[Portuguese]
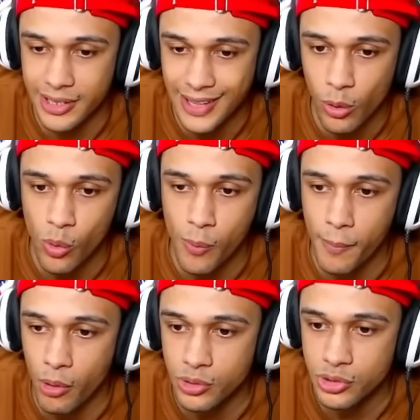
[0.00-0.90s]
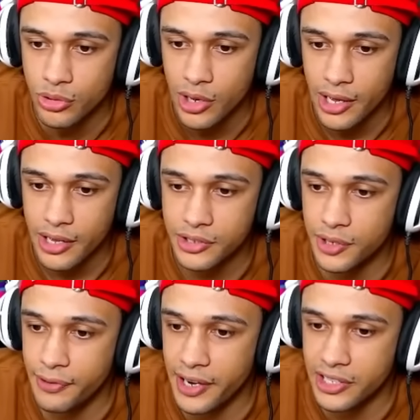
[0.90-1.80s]
que tem algum monstro
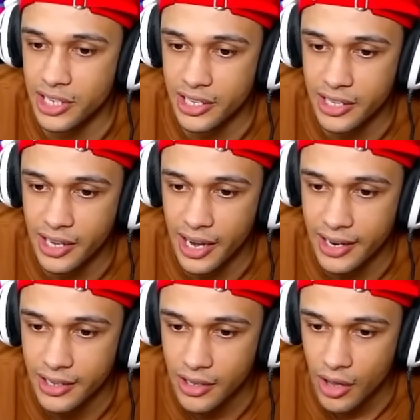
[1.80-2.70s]
diferente aqui, cara.